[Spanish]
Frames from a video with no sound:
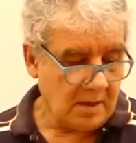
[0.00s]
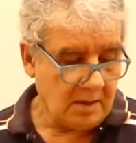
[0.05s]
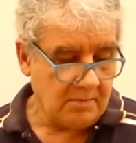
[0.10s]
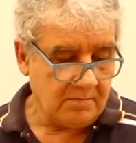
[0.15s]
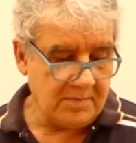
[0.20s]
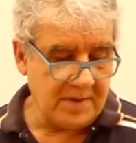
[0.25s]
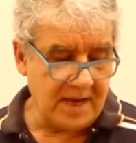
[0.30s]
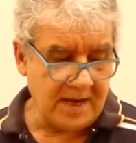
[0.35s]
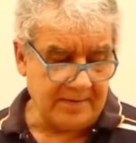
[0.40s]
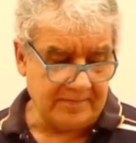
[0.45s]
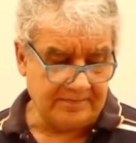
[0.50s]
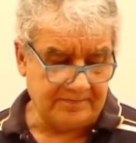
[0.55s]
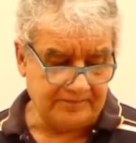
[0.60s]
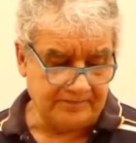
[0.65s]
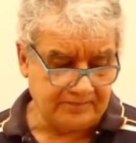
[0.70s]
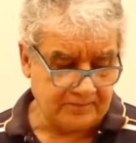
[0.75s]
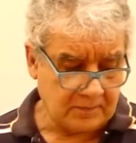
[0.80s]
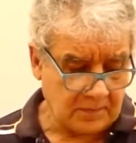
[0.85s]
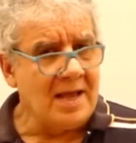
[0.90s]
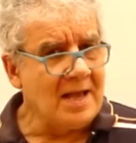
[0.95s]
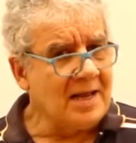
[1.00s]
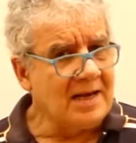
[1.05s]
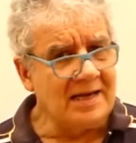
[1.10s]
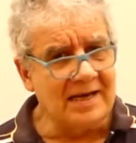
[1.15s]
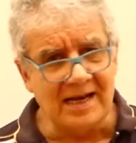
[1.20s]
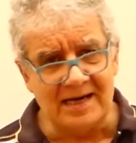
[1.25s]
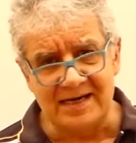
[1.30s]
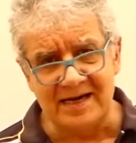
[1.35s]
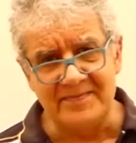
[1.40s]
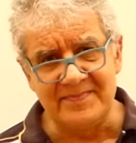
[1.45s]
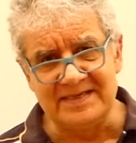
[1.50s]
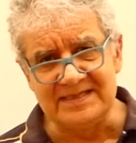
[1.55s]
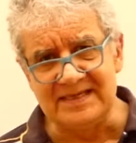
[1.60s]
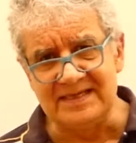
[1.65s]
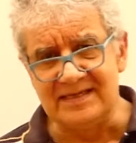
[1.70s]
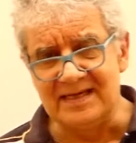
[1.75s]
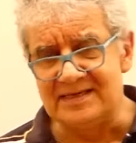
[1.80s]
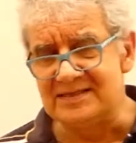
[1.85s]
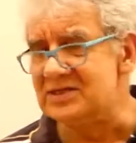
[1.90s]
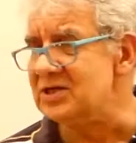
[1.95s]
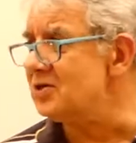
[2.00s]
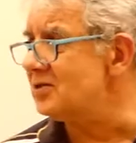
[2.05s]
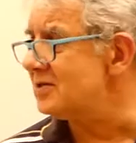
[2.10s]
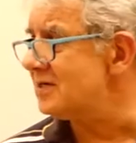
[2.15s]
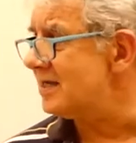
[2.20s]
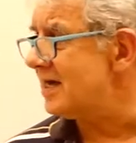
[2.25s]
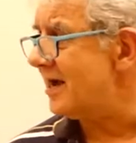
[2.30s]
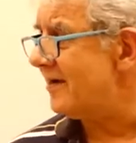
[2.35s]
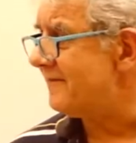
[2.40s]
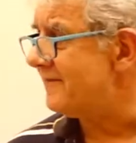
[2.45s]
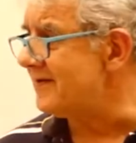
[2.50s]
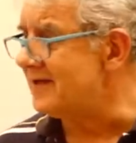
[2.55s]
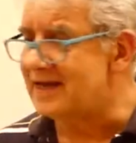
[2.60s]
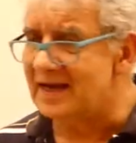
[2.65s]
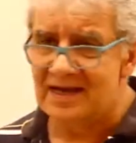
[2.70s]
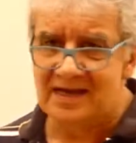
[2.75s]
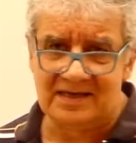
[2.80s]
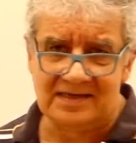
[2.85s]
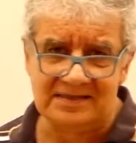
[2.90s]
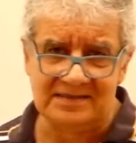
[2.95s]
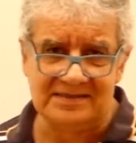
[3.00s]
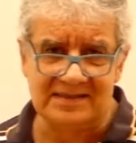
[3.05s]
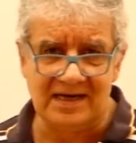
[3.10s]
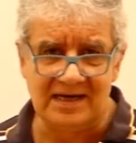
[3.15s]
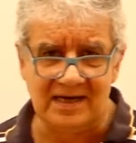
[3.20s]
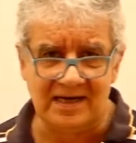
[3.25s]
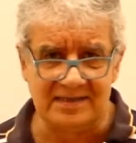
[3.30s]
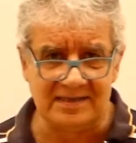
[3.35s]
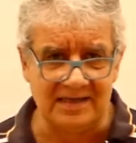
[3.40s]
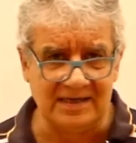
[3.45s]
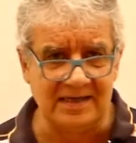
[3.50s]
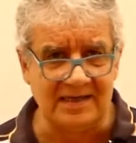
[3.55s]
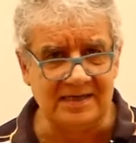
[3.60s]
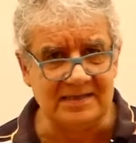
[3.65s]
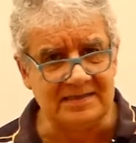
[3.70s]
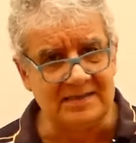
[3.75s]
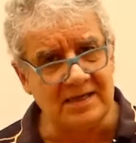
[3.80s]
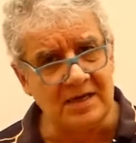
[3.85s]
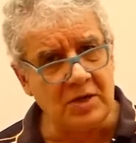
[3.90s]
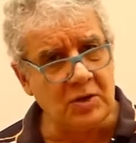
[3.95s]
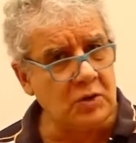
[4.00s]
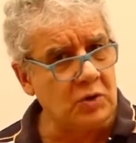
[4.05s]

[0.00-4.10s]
Bien, la representación gráfica ya la tenés.